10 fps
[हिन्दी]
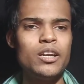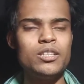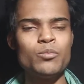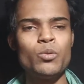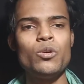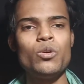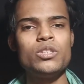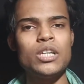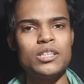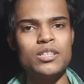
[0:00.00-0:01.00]
इस मूवी को
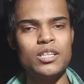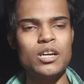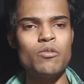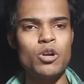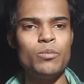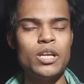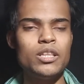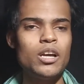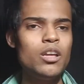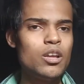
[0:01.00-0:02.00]
ज़्यादा से ज़्यादा अवार्ड मिला
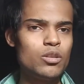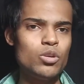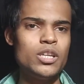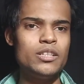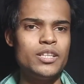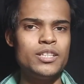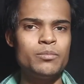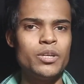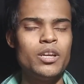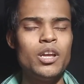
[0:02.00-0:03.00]
था 2023
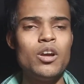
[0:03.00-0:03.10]
में